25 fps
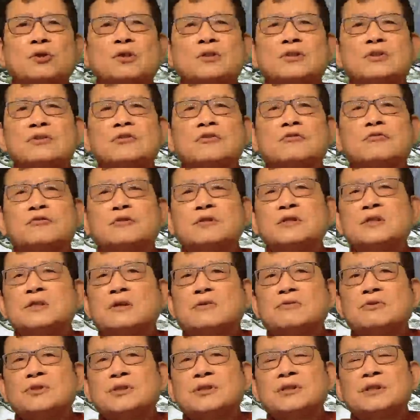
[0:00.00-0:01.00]
种焚烧
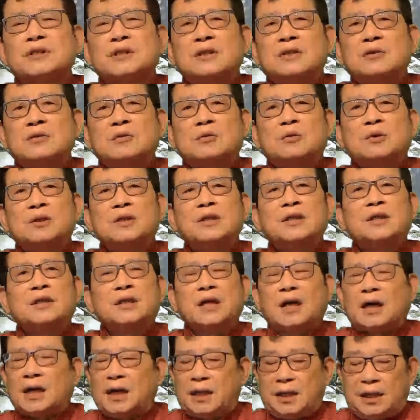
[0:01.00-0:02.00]
尸体的火焰，
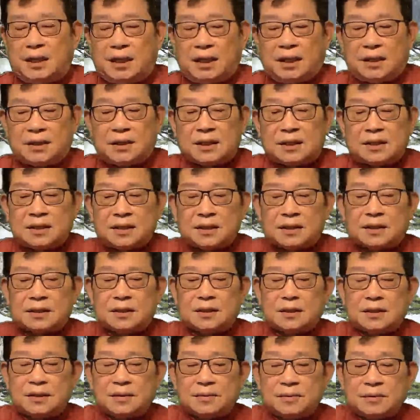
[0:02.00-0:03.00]
哎呀，真是
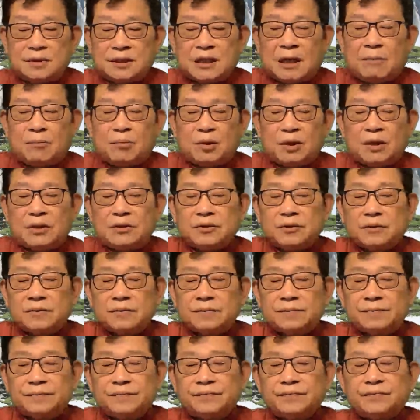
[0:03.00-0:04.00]
惨不忍睹。
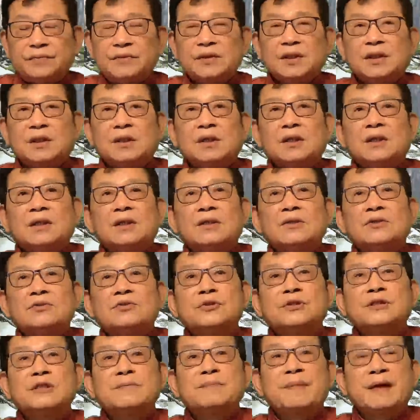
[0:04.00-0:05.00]
最
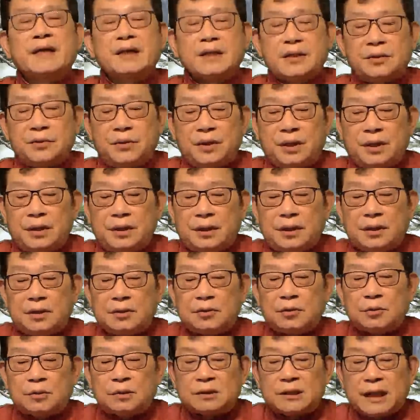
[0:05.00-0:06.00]
近半个月，印
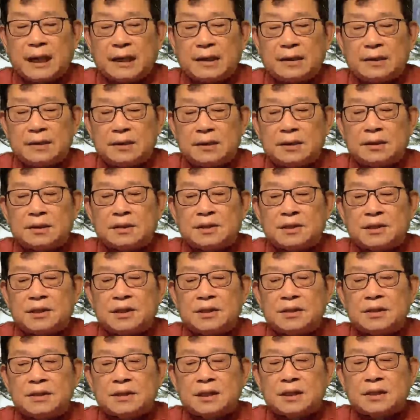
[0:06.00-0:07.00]
度单日
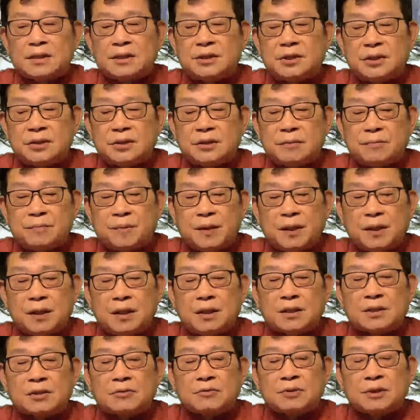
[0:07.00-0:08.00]
新增确诊病例
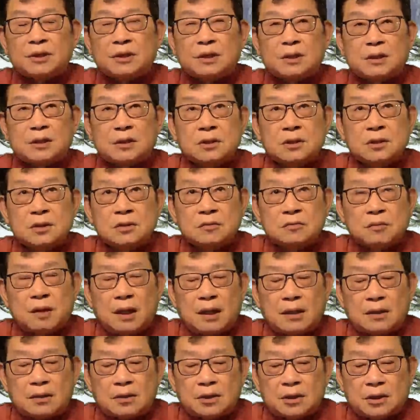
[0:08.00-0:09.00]
从十
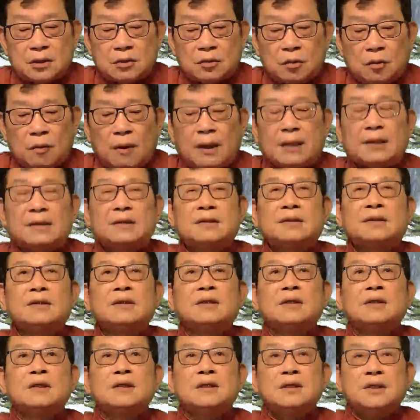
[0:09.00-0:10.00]
万、十多万
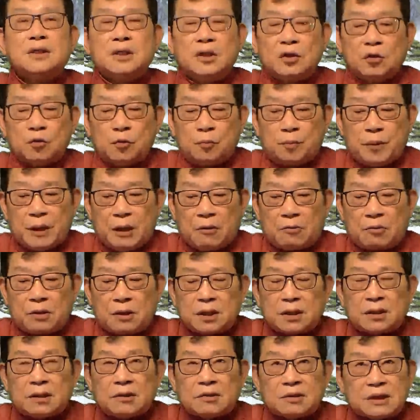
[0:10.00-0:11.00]
一路飙
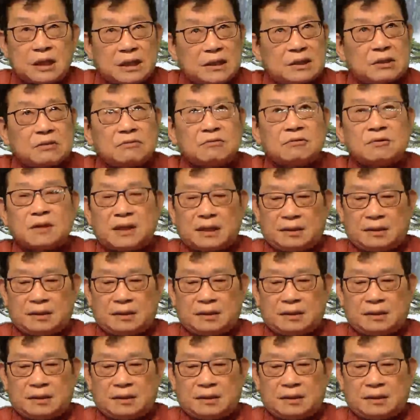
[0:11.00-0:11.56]
升到三十五万，